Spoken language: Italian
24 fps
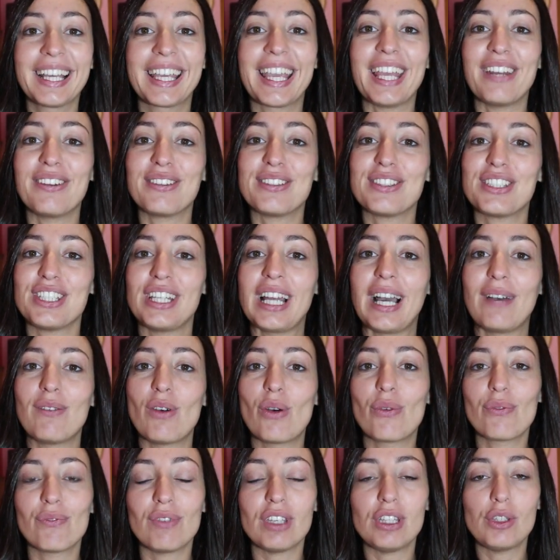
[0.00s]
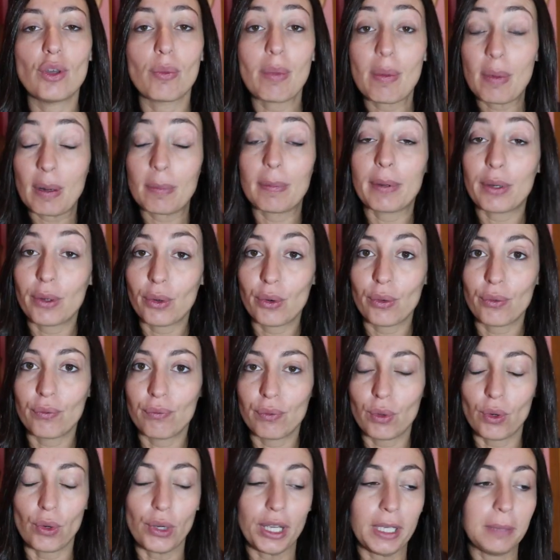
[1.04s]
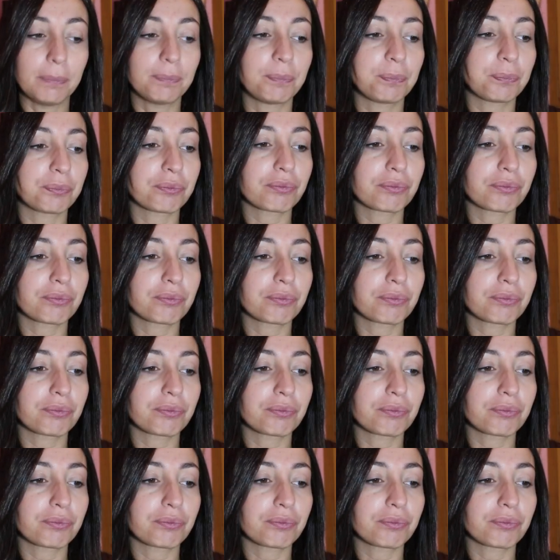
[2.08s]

che non giravo un video mi preparo con voi.